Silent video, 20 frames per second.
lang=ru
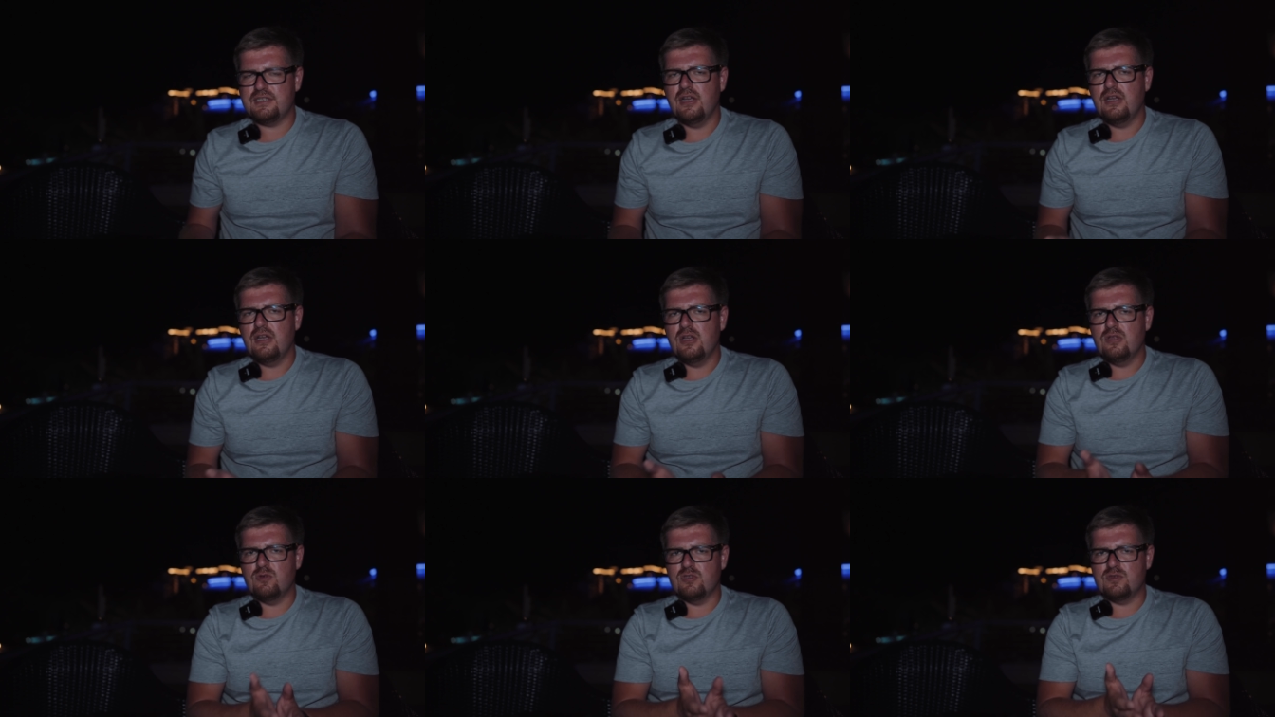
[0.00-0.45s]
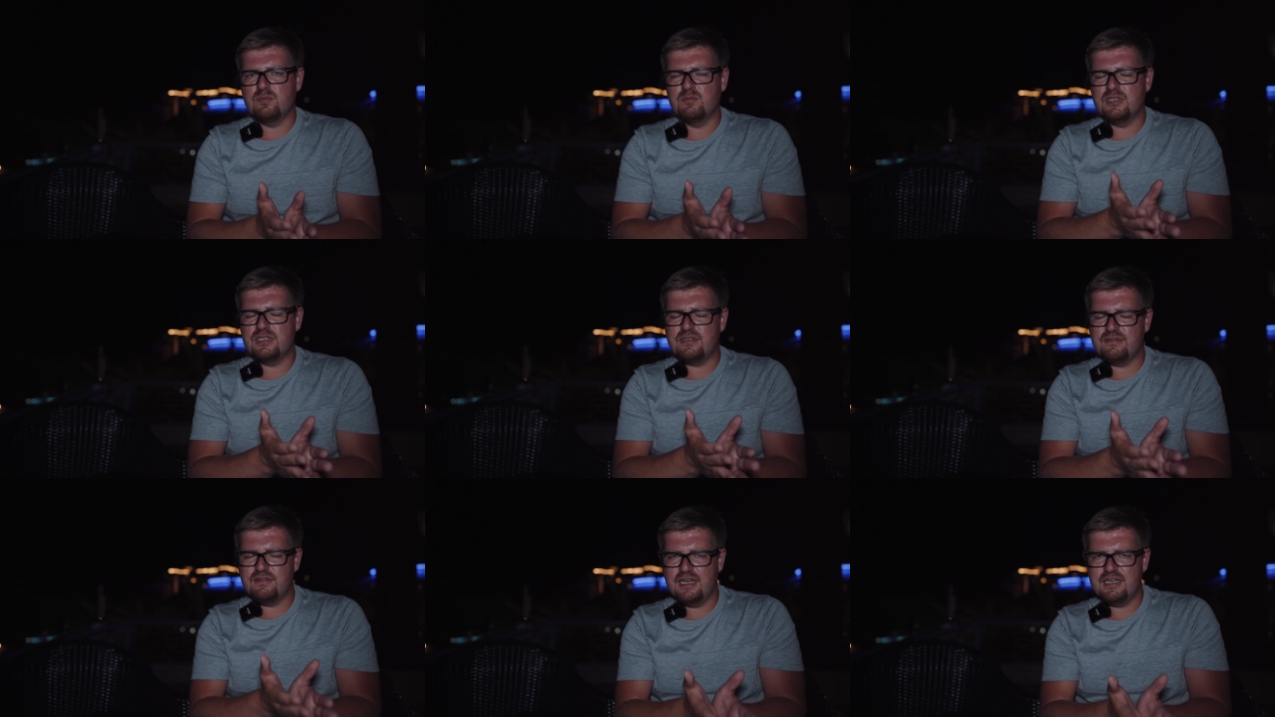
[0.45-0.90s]
То есть
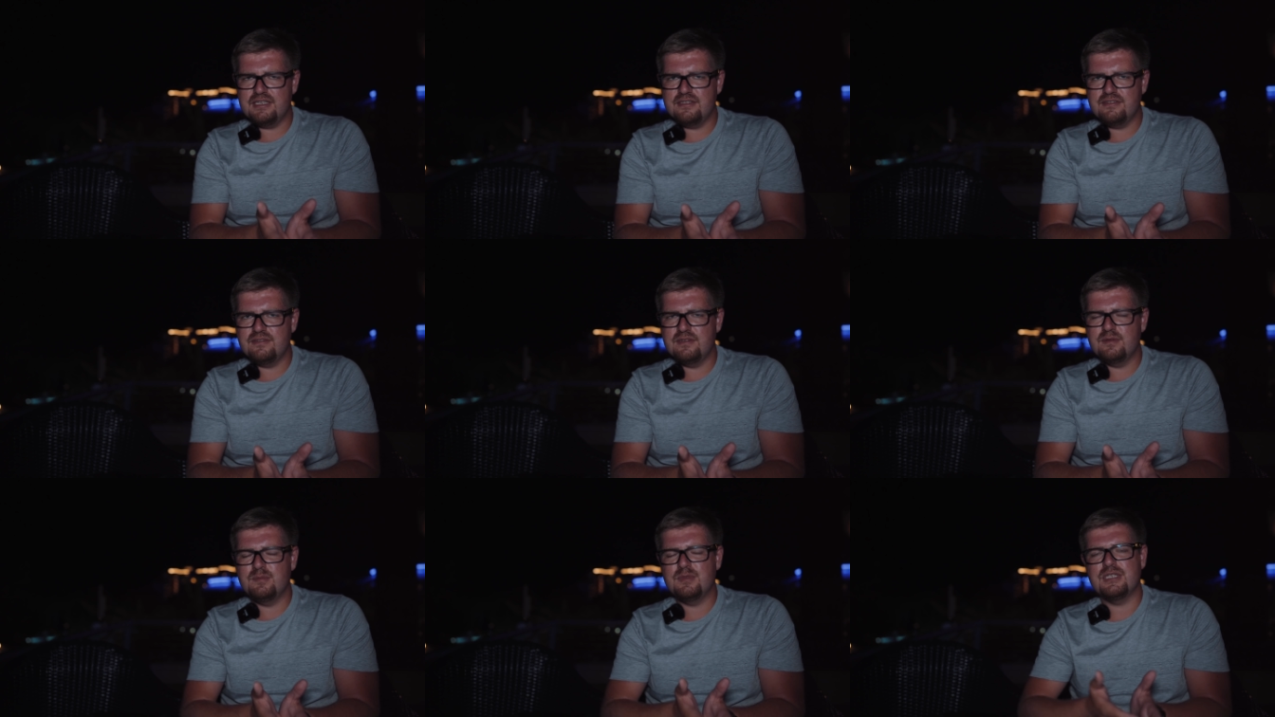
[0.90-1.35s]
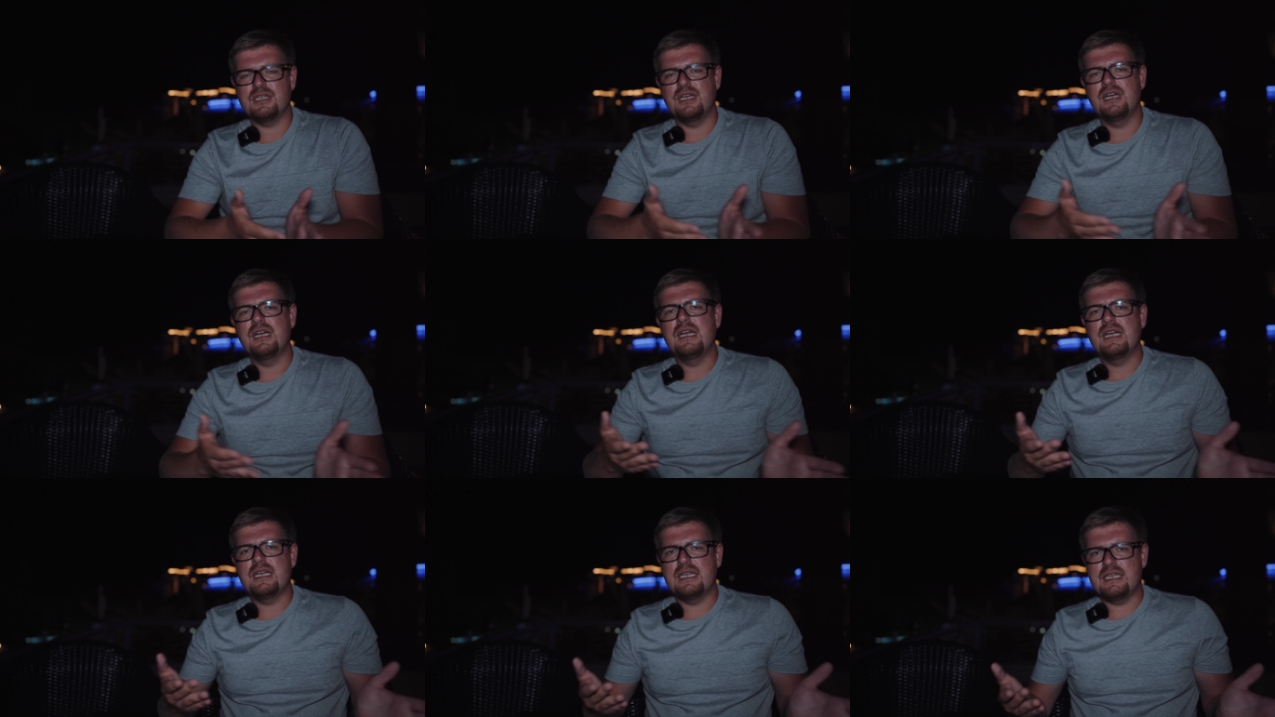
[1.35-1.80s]
мы связываемся,
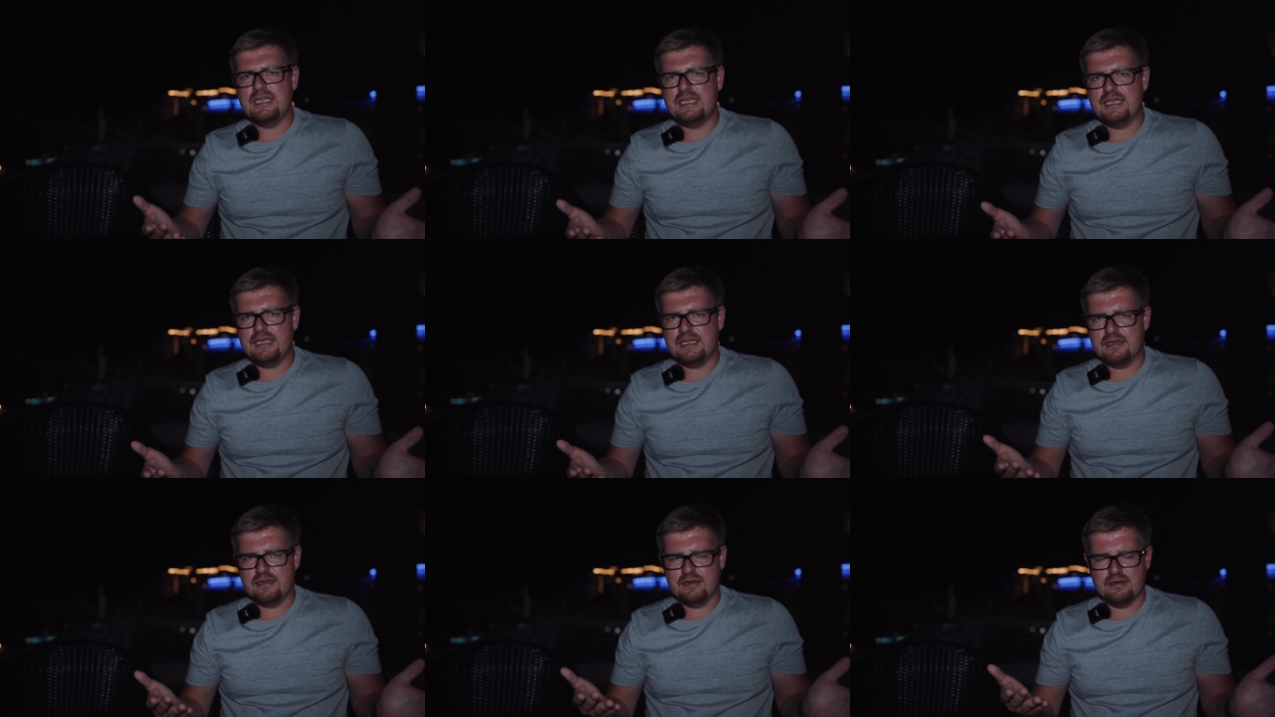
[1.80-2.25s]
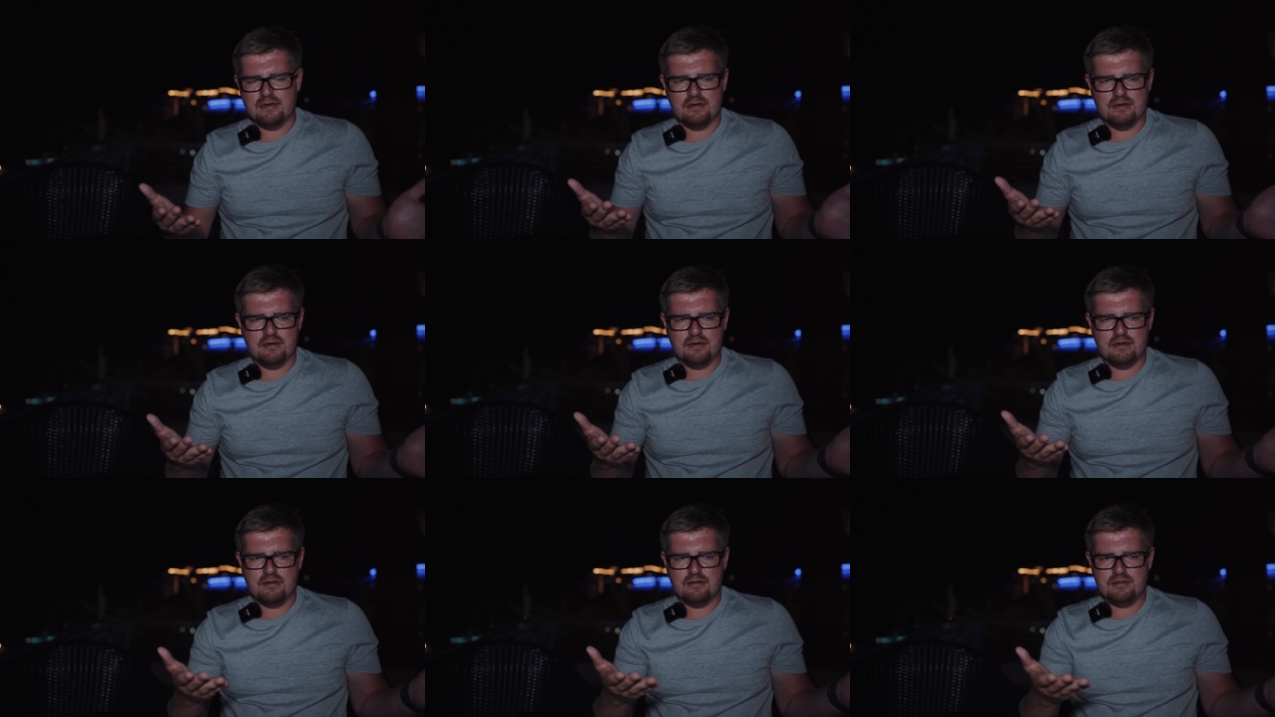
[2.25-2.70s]
и
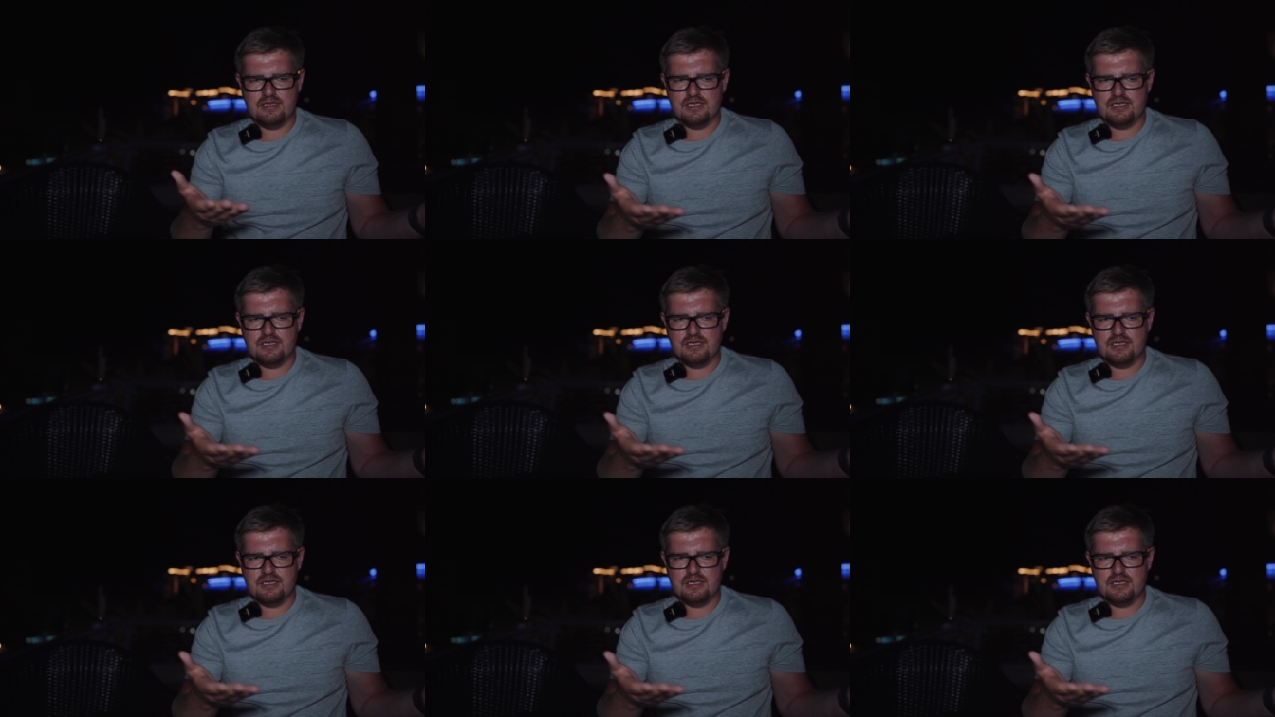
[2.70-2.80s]
э,